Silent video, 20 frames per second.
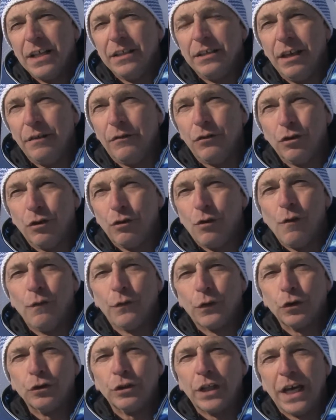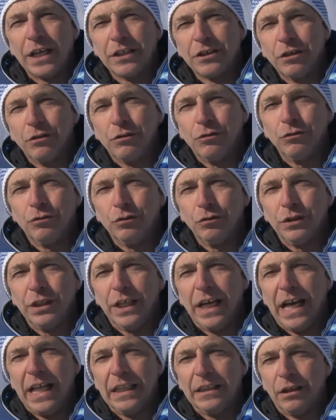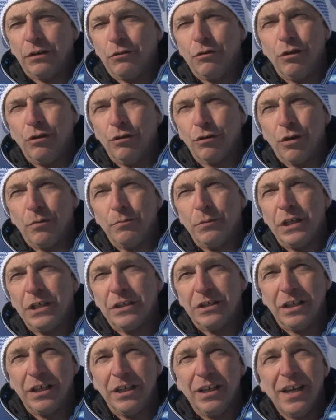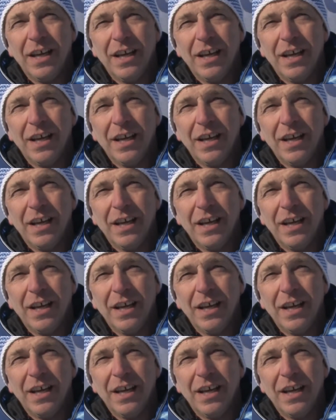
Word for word: devono confrontarsi con tutti gli altri, con i loro amici amici